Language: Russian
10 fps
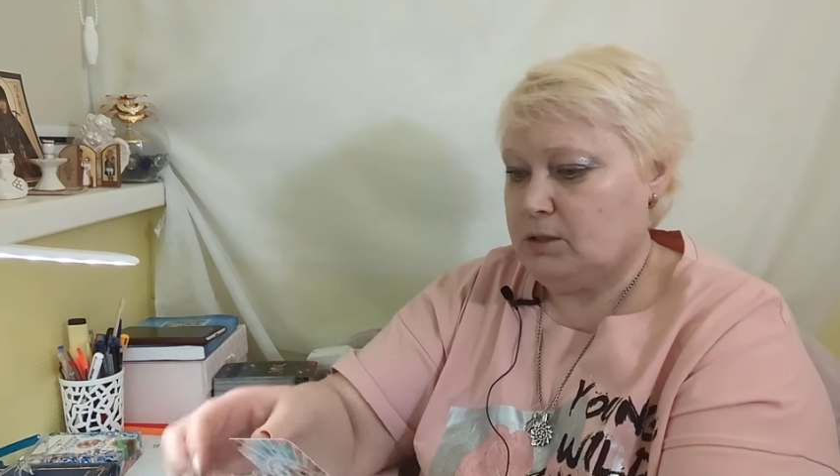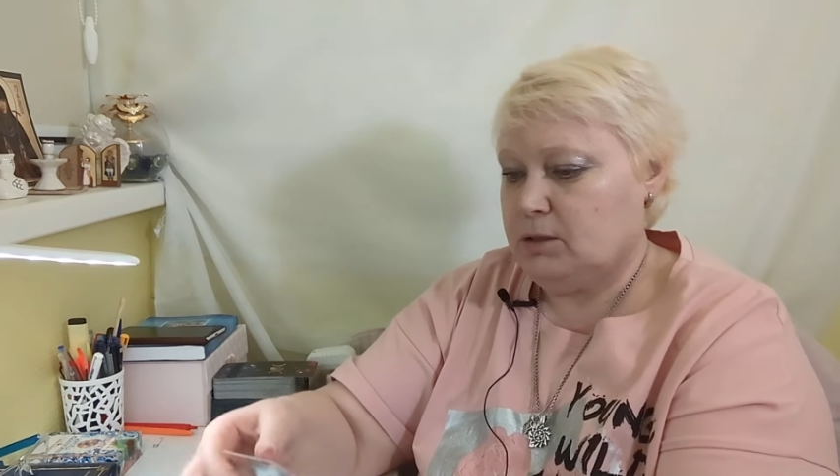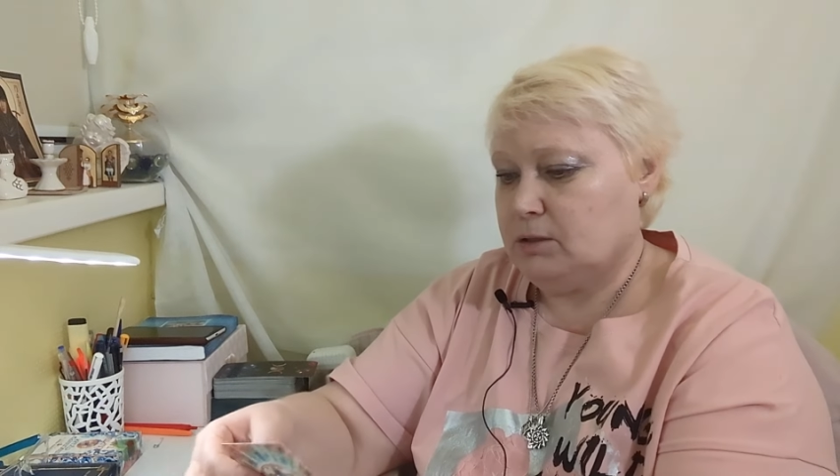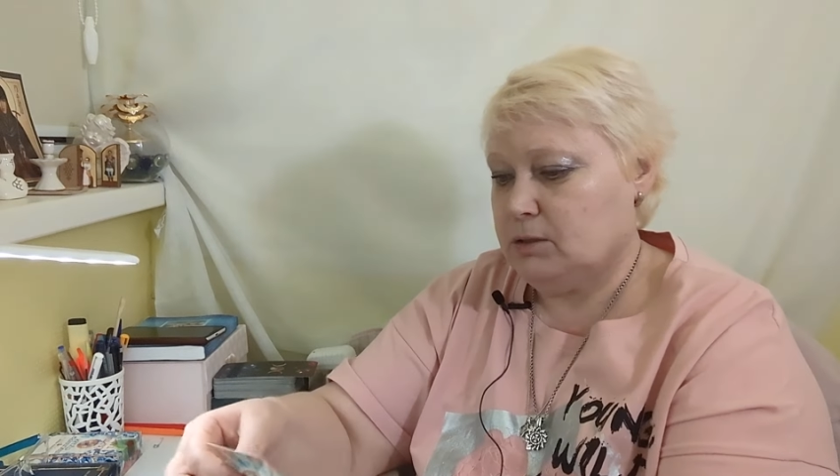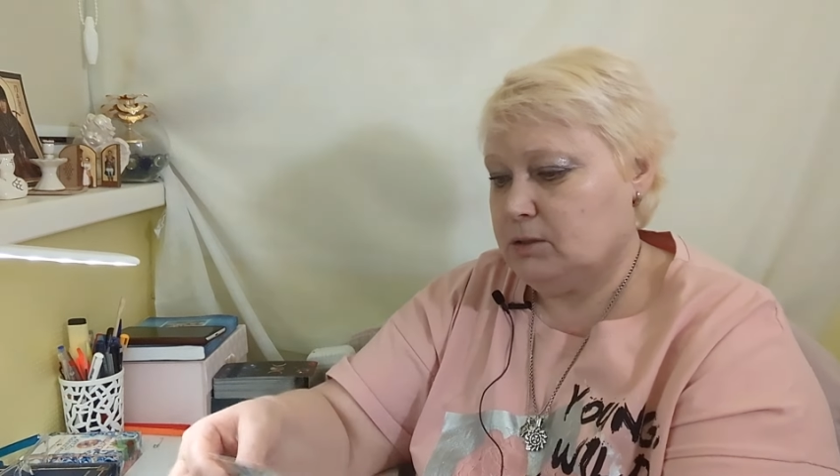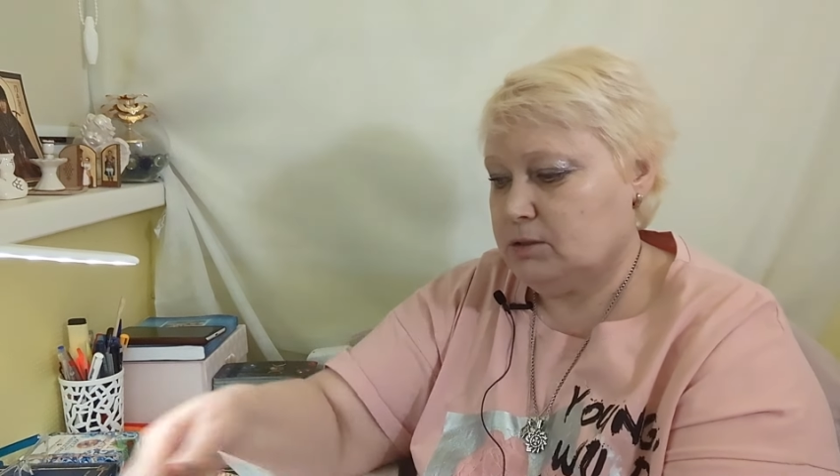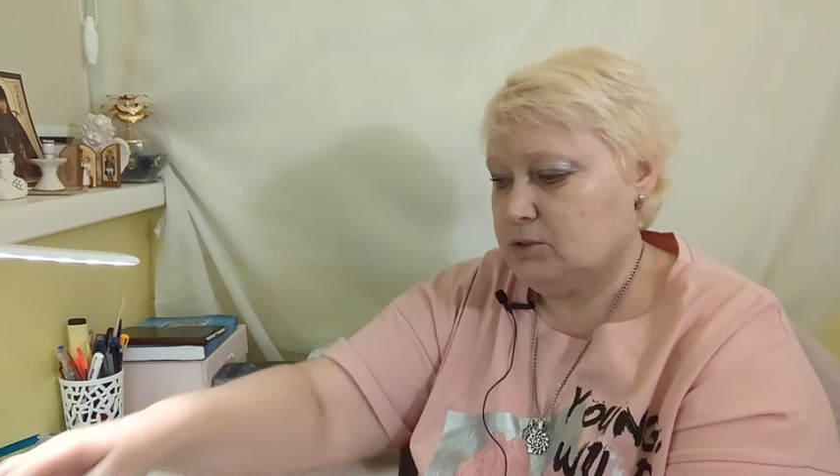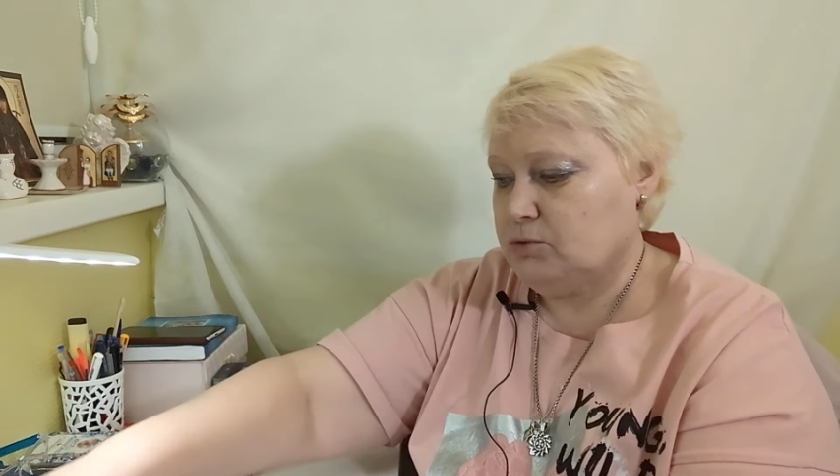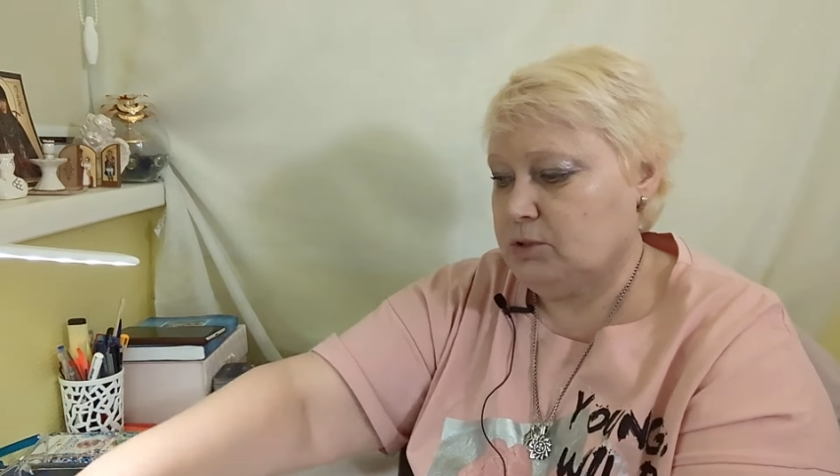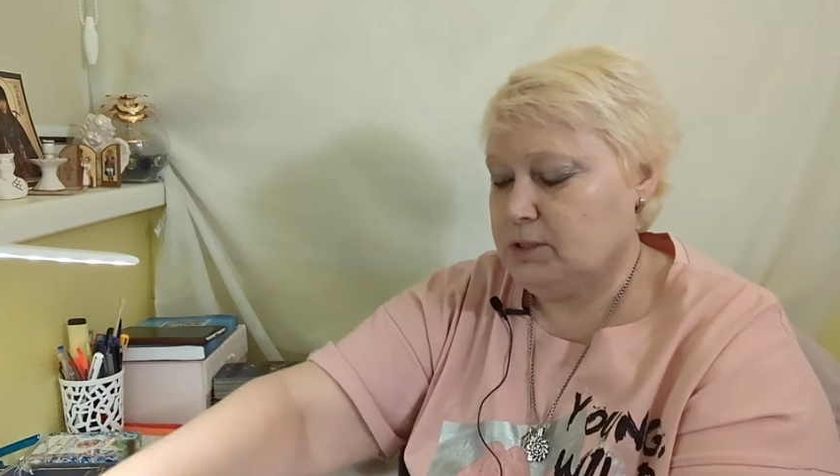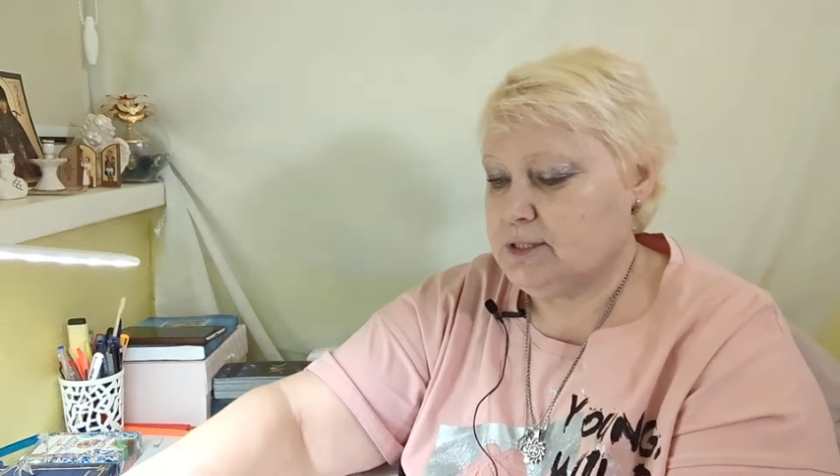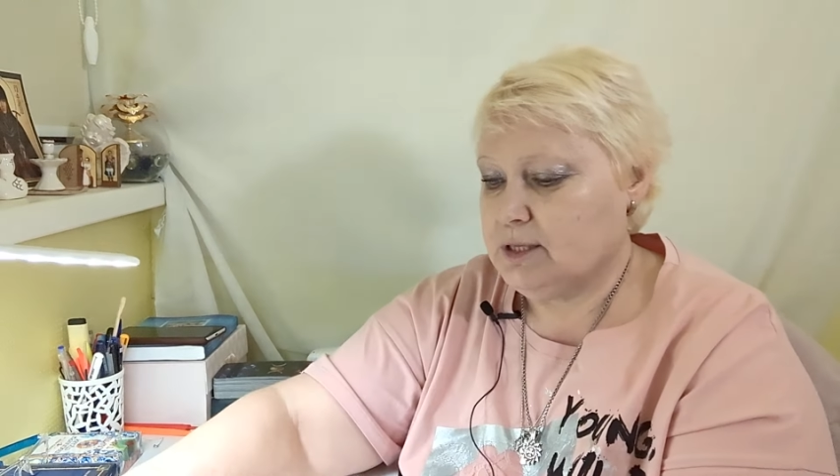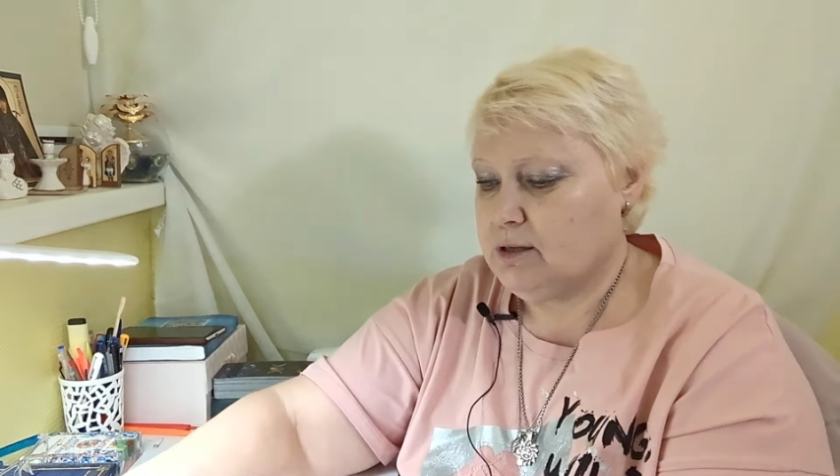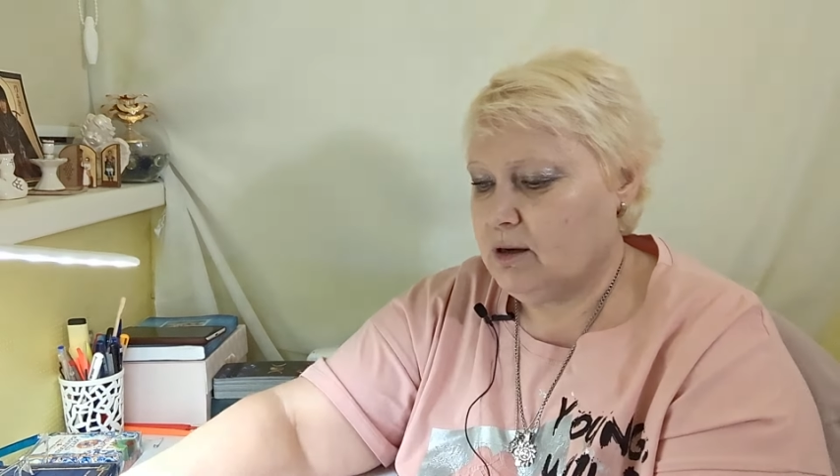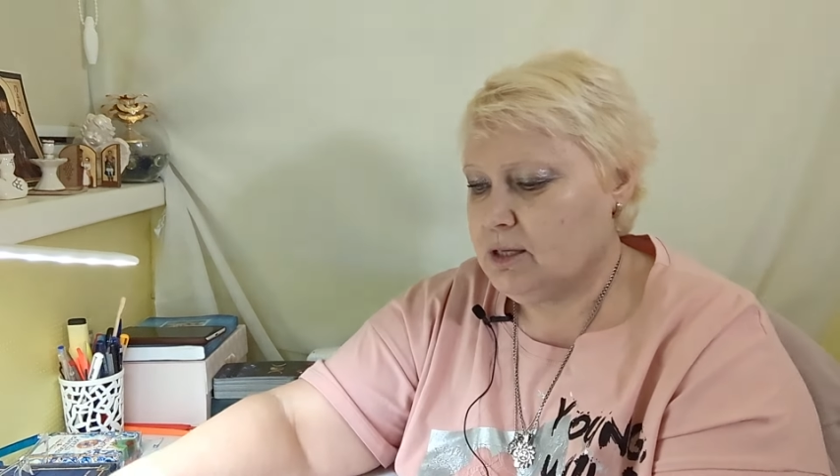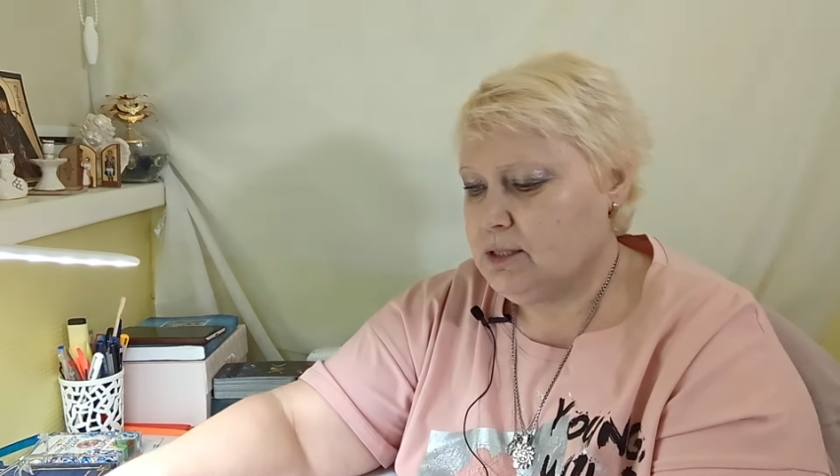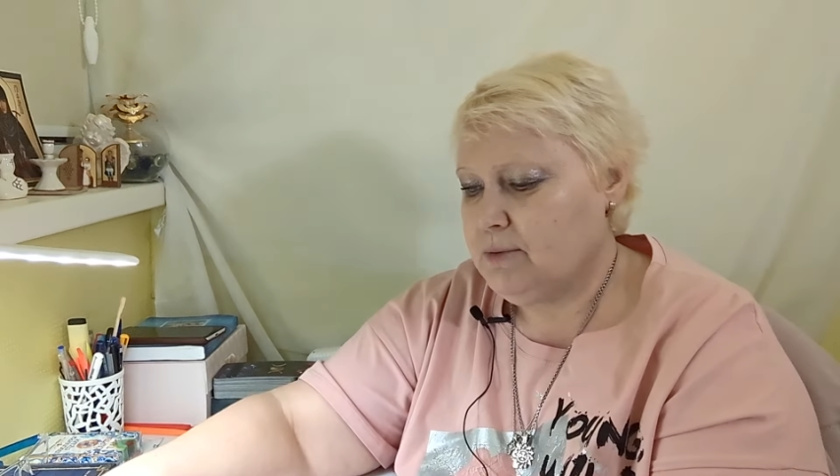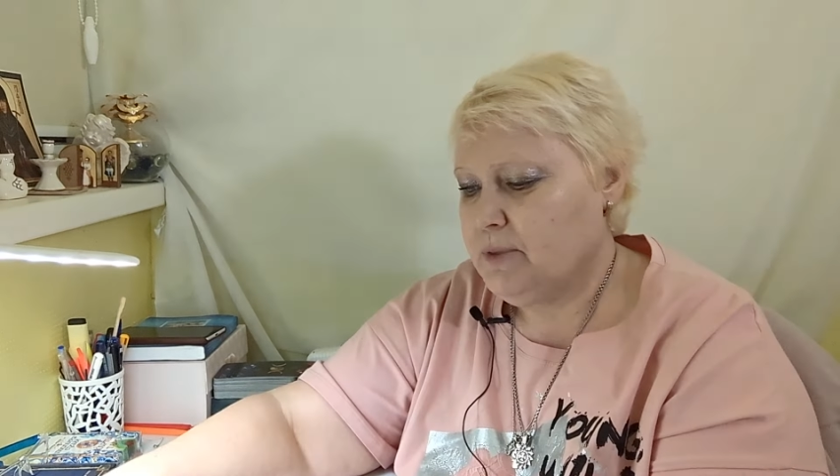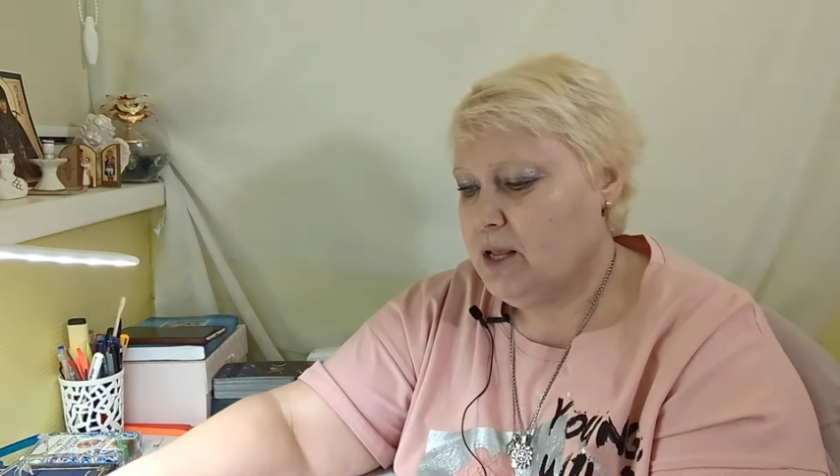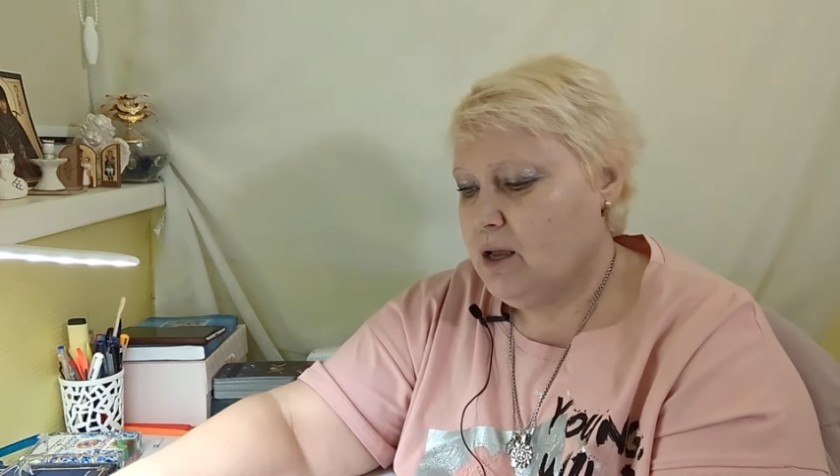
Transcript: Так, что это за карта?